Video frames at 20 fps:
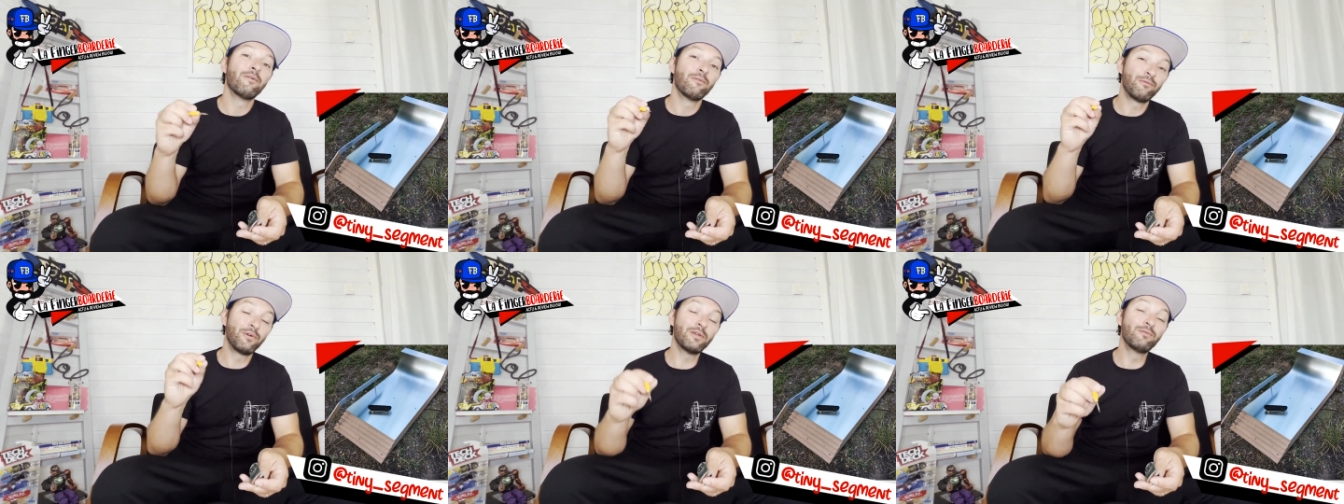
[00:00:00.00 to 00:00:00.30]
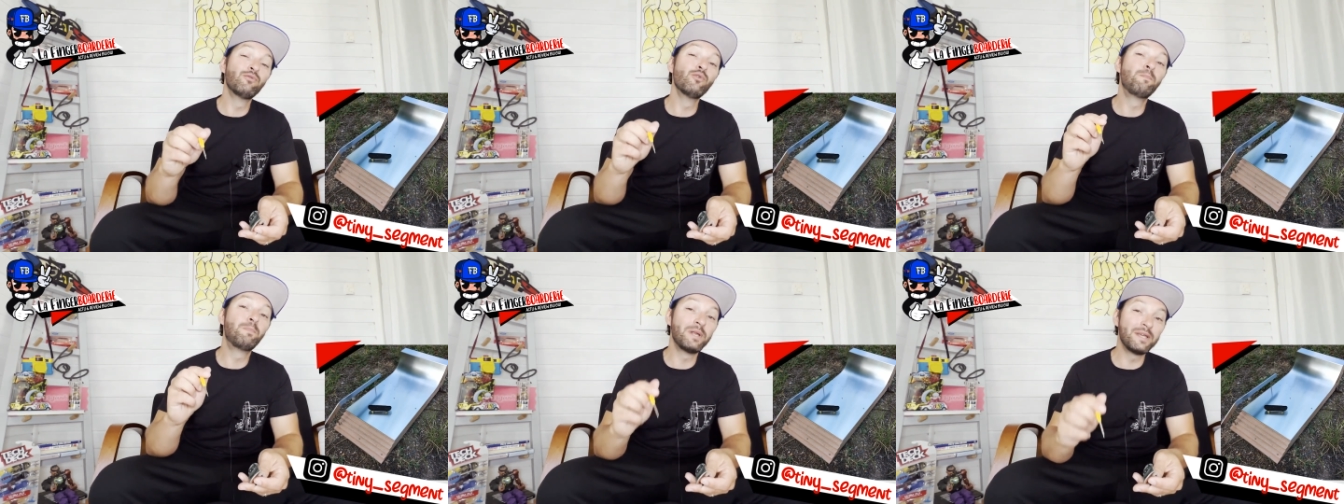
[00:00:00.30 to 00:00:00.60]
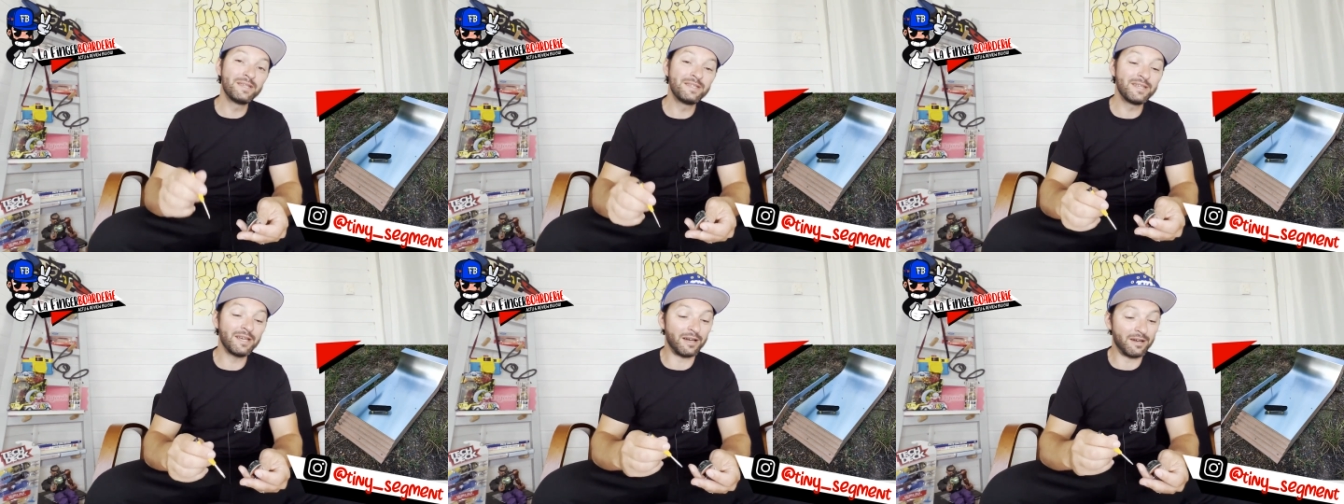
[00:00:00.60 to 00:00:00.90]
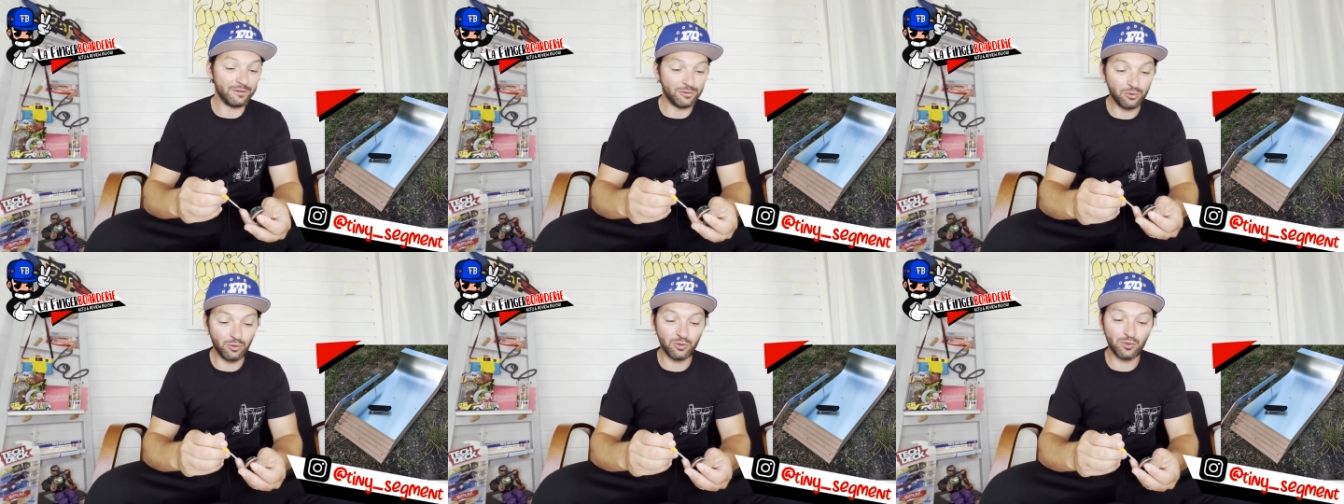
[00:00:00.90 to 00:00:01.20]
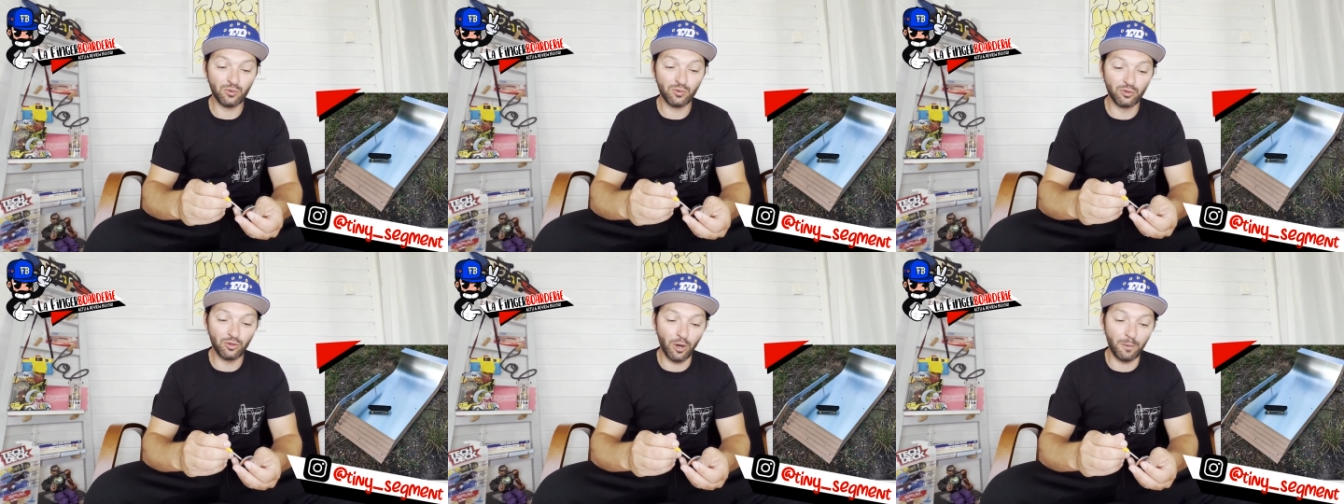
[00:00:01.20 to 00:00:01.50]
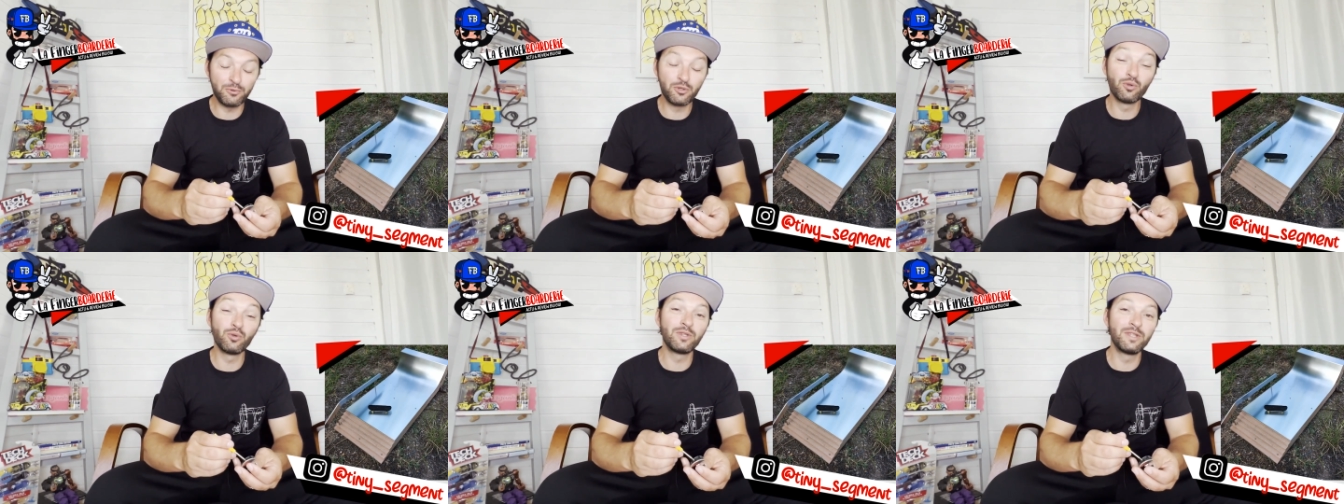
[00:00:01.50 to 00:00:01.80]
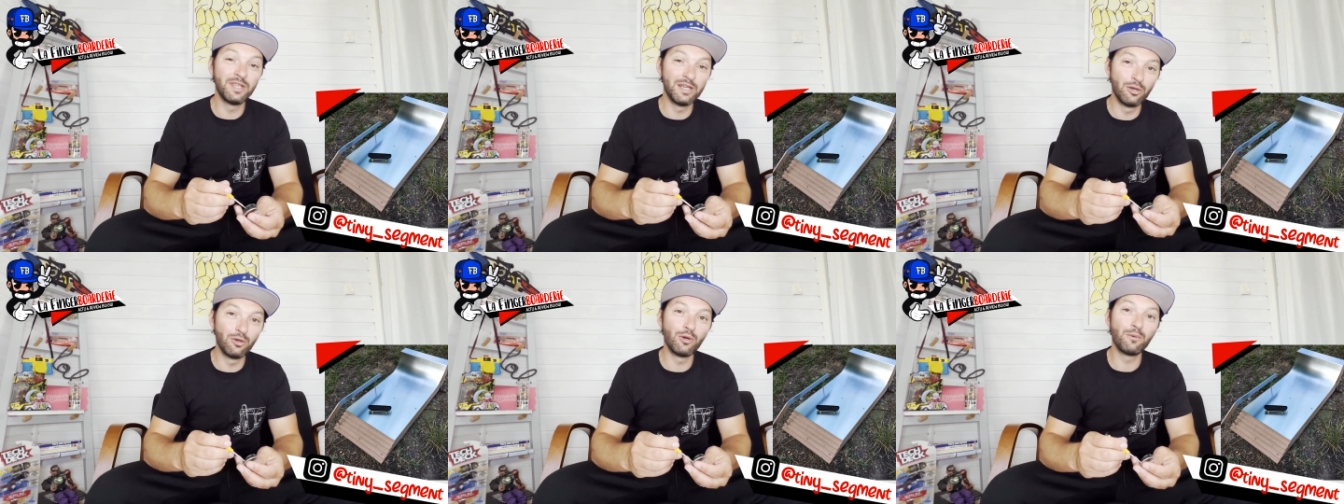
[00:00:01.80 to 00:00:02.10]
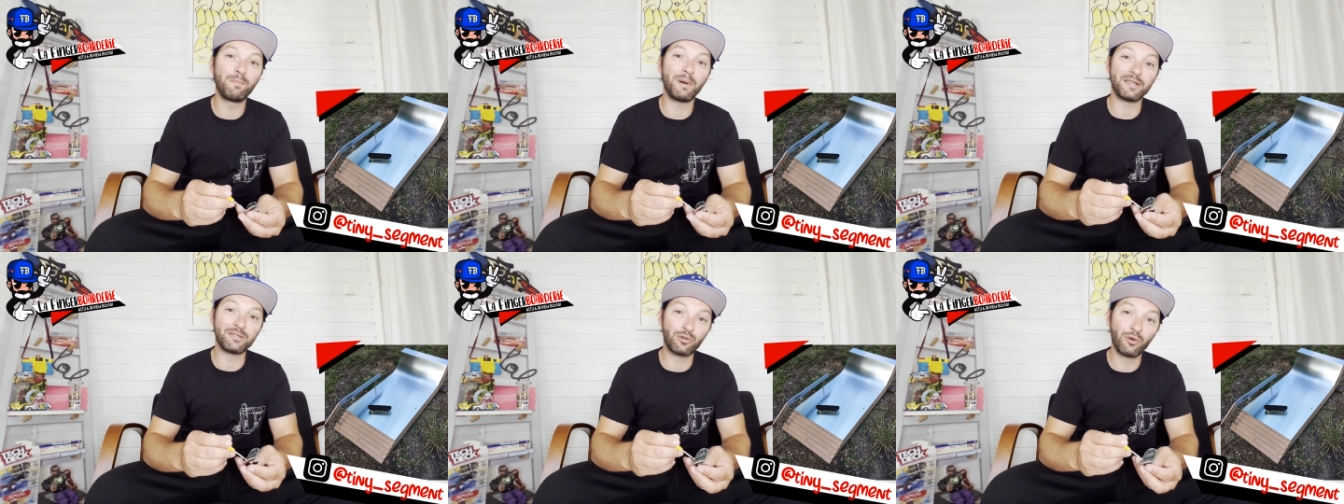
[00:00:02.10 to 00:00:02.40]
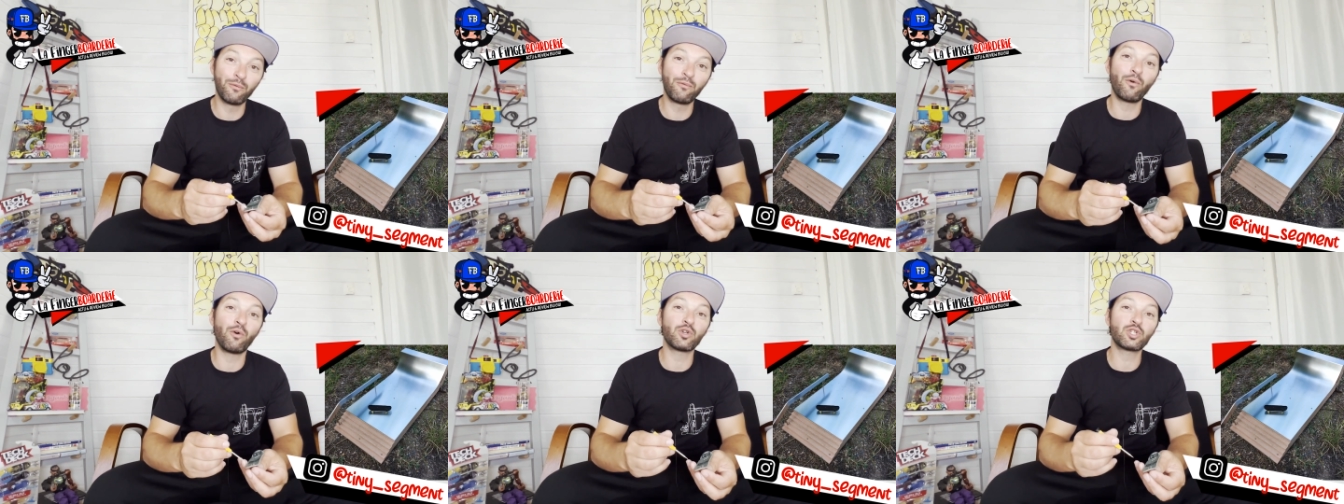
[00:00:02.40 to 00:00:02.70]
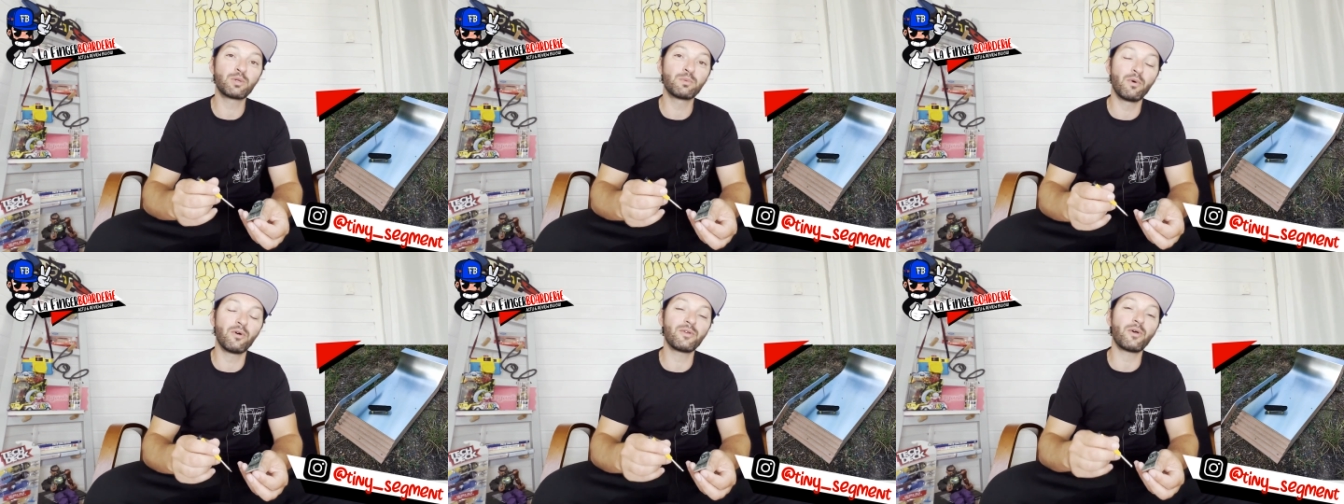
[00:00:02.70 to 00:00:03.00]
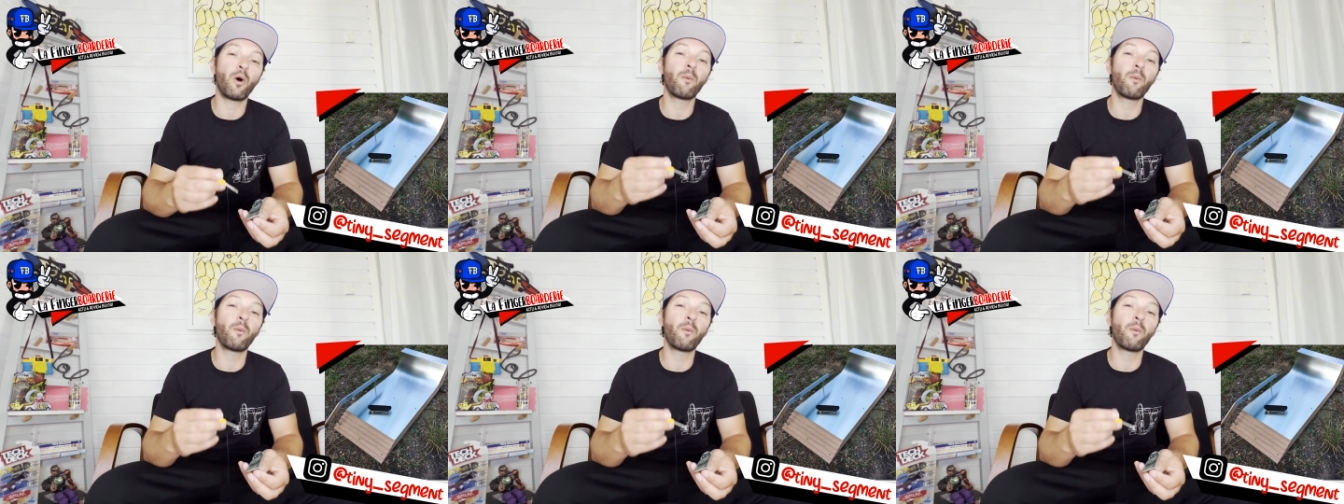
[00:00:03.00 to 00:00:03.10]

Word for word: Faites-vous plaisir sur son drop, soutenez-le parce que franchement,